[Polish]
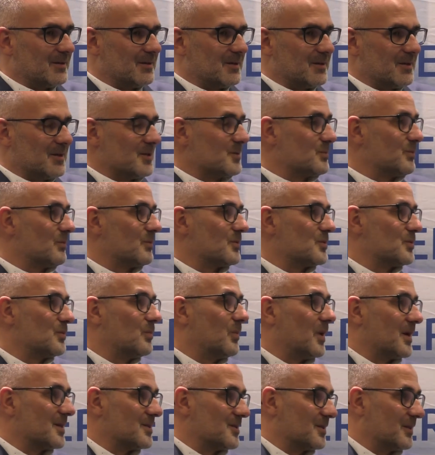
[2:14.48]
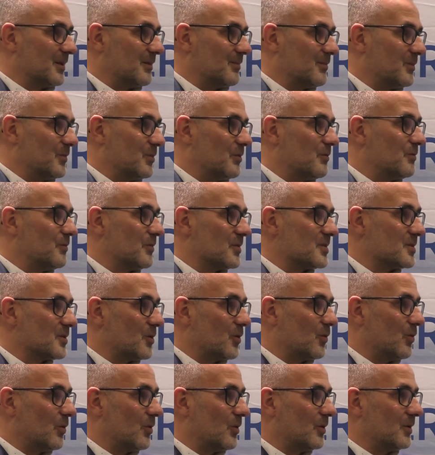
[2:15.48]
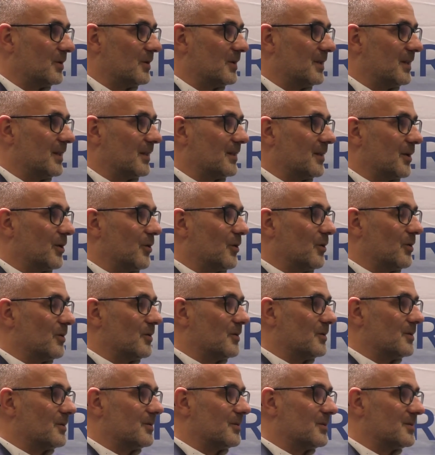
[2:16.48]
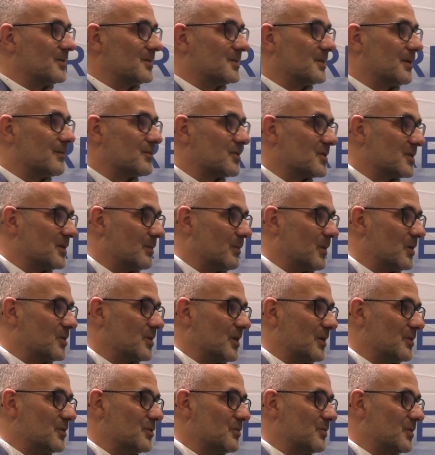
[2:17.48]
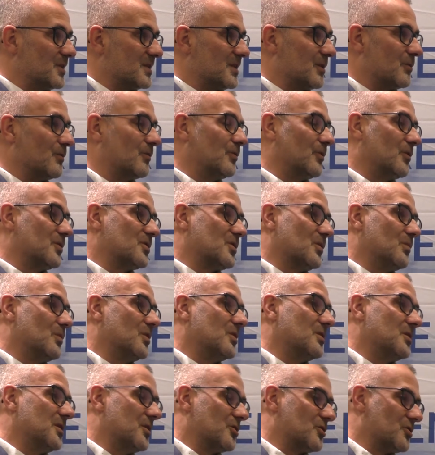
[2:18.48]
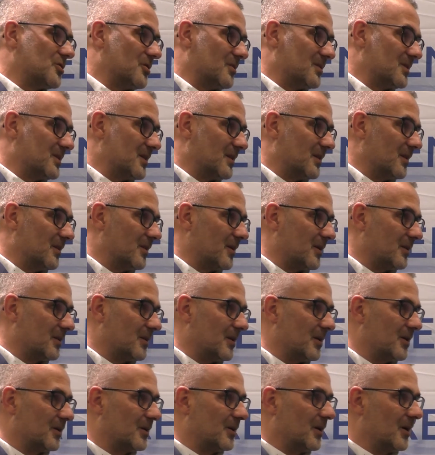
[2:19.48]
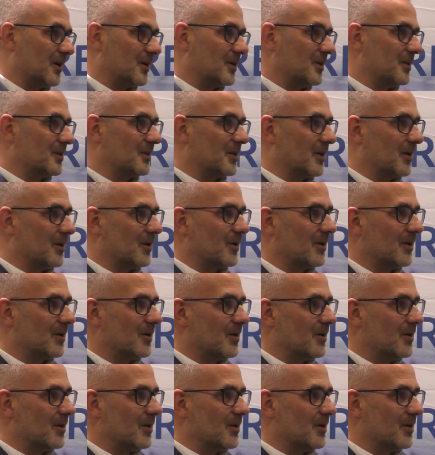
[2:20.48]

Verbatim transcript: I jest po prostu bardzo tam wesoło i dlatego e, zawsze zapraszaliśmy zarówno osoby jeżdżące na nartach, jak i te,